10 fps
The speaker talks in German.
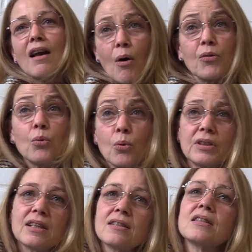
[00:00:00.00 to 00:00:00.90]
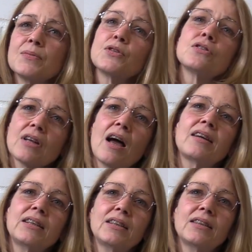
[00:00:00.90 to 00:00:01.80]
ja auch so, dass inzwischen da
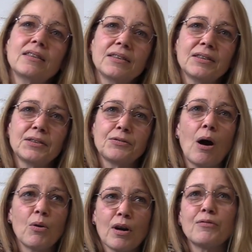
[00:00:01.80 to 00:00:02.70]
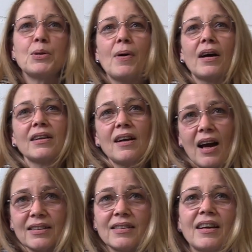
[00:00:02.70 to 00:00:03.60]
die äh, Frauen auf die
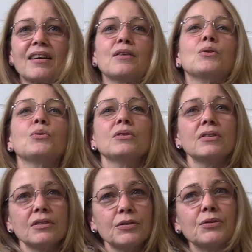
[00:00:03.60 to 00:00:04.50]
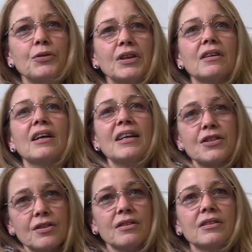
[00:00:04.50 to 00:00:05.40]
Barrikaden gehen und für ihre
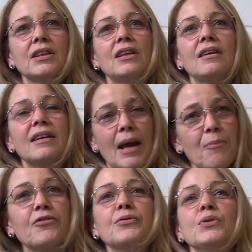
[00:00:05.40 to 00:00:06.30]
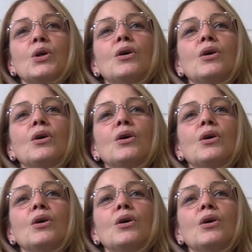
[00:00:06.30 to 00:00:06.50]
Rechte kämpfen.